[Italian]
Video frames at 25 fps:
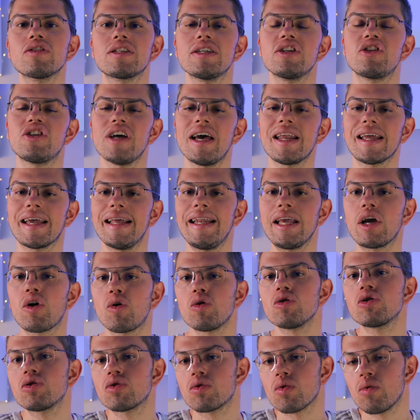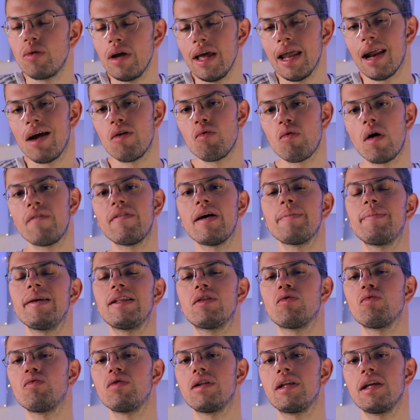si cerca di costruire nuove
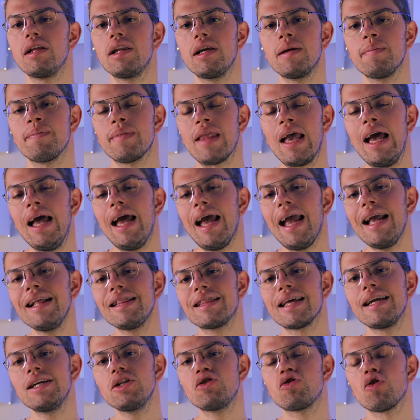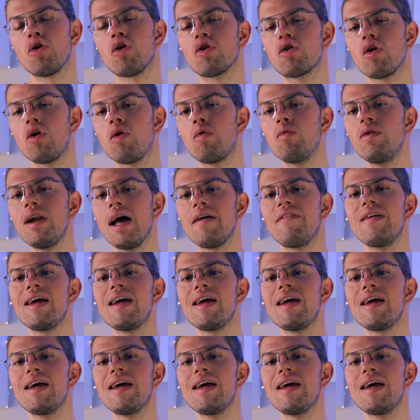abitudini, entra in gioco una